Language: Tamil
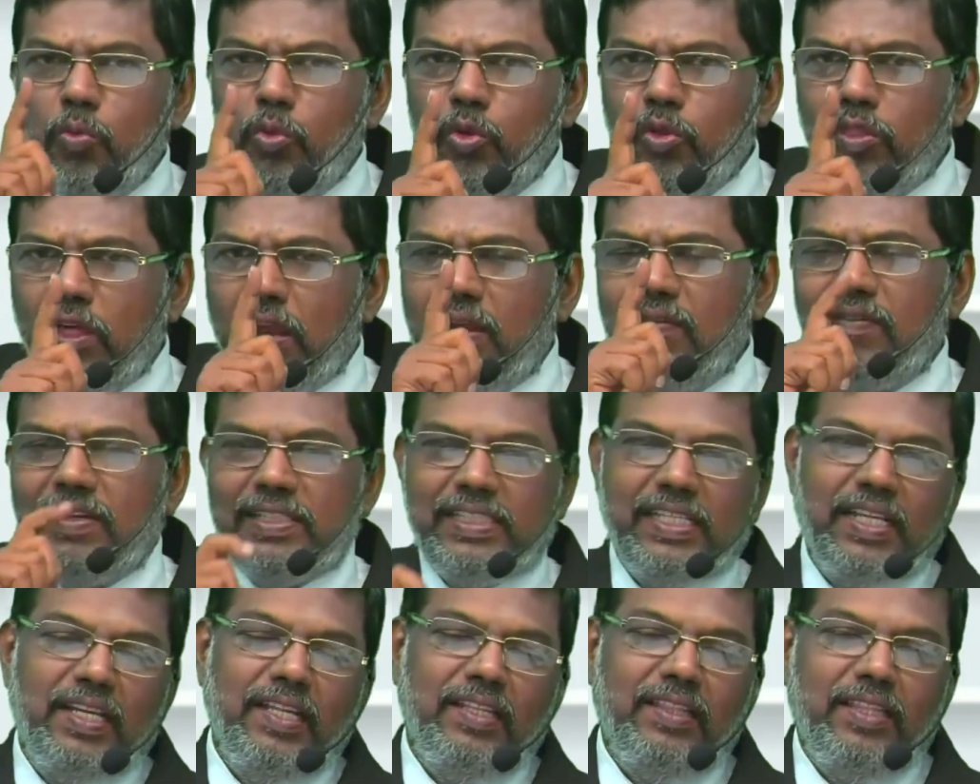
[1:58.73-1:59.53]
முதல்
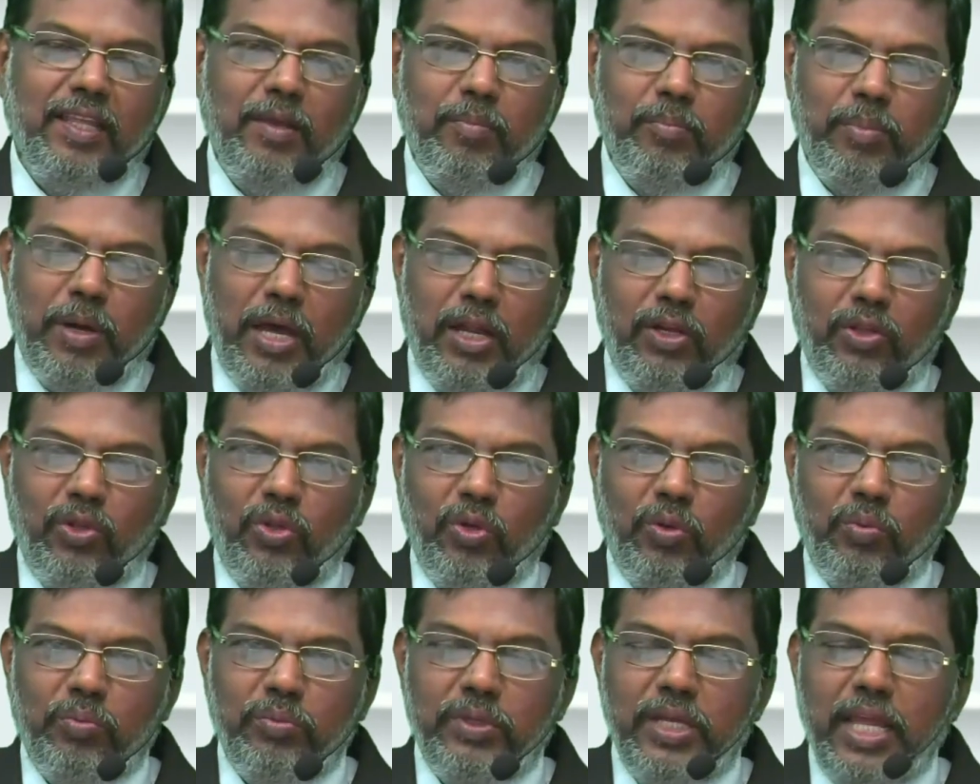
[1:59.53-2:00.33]
வசனத்தை
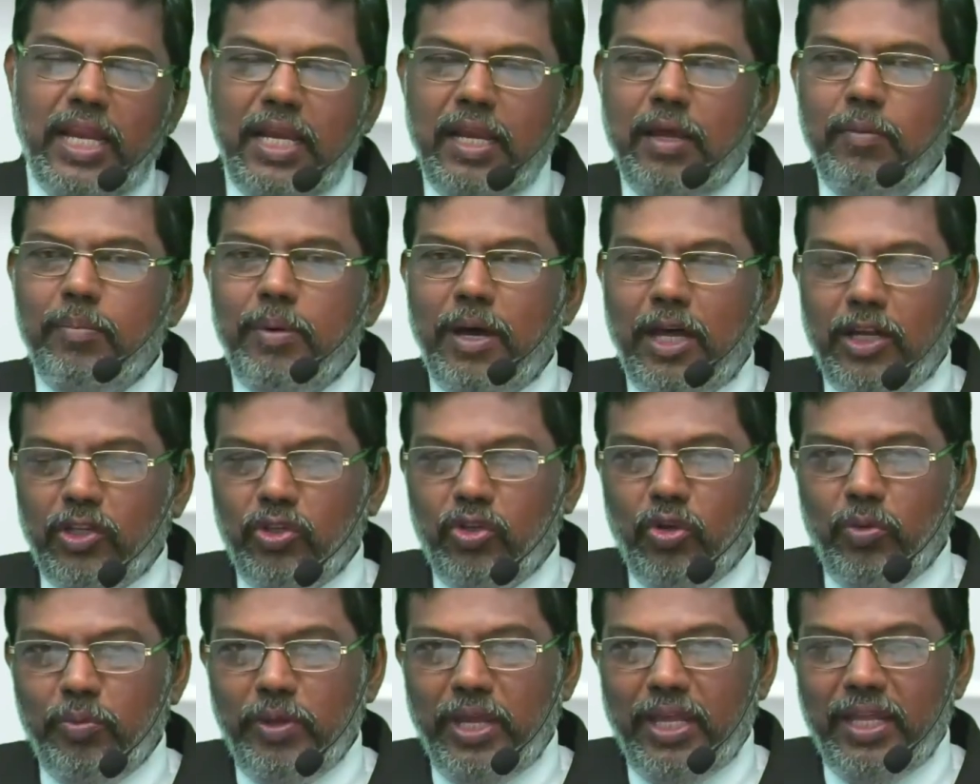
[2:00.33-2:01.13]
பார்த்தோம் என்ன
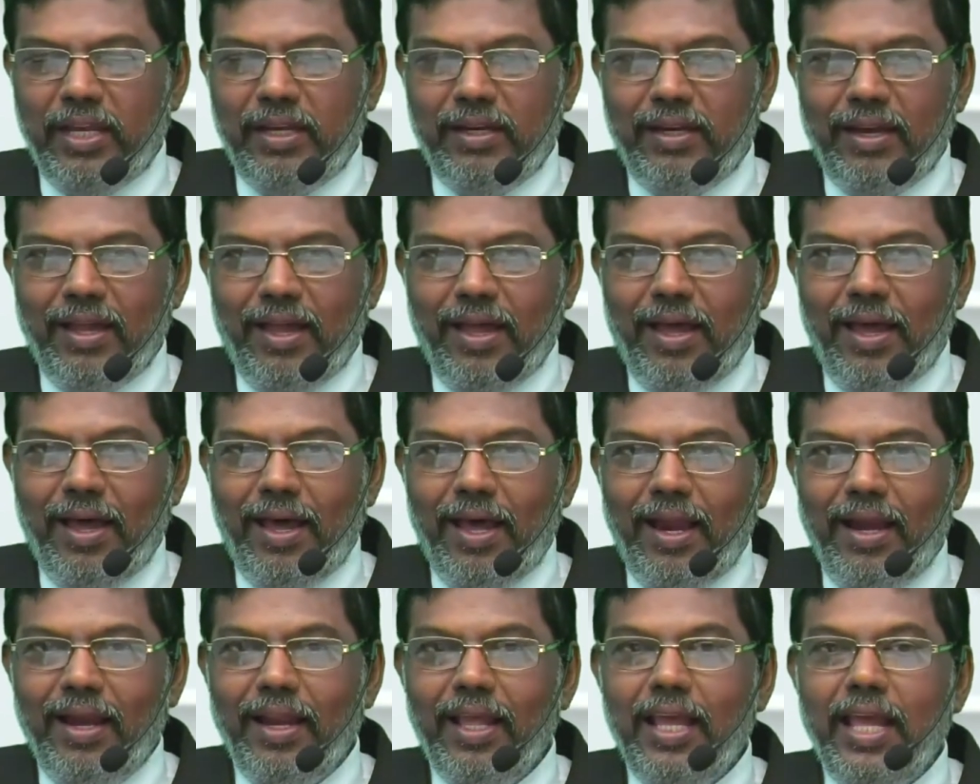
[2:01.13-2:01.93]
பார்த்தோமே
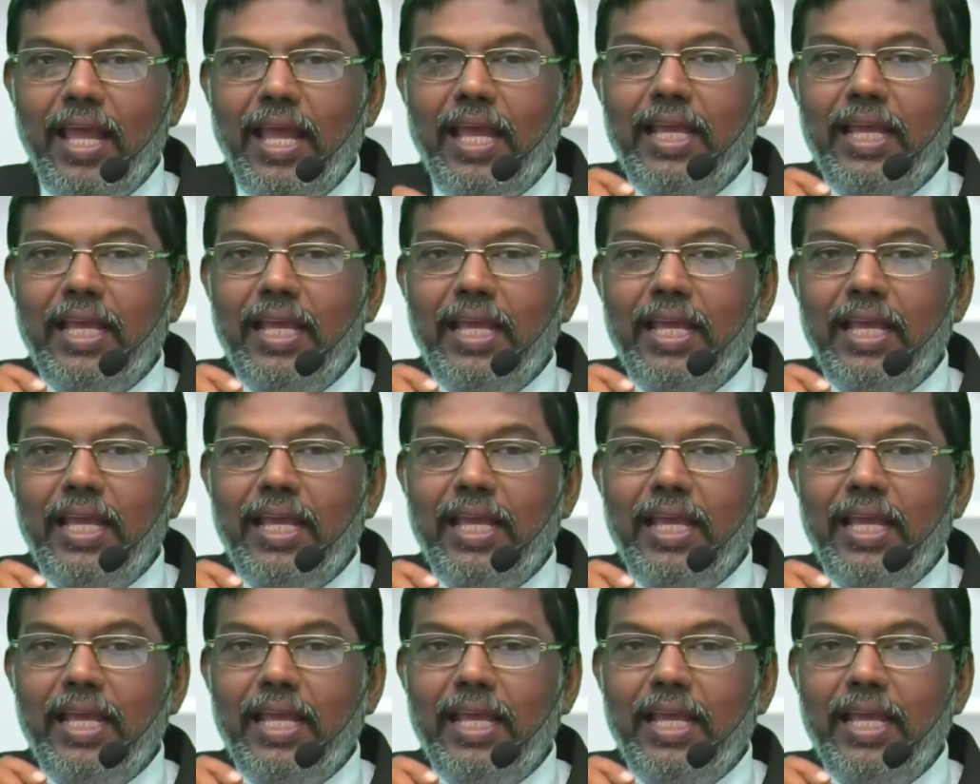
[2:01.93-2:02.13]
என்றால்